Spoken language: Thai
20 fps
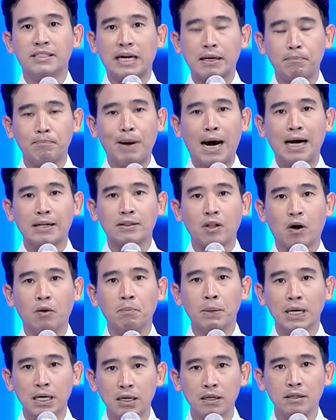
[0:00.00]
7บาทต่อ
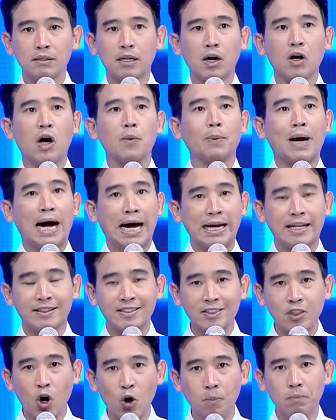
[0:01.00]
มื้อเท่ากับไข่
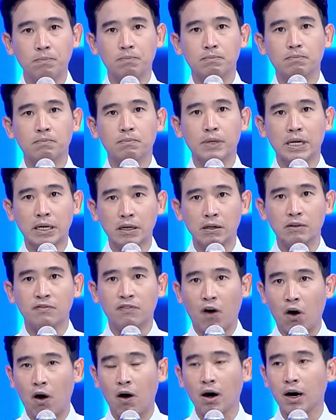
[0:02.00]
ต้ม 1
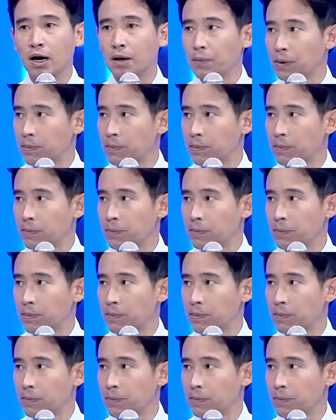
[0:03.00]
ฟองครั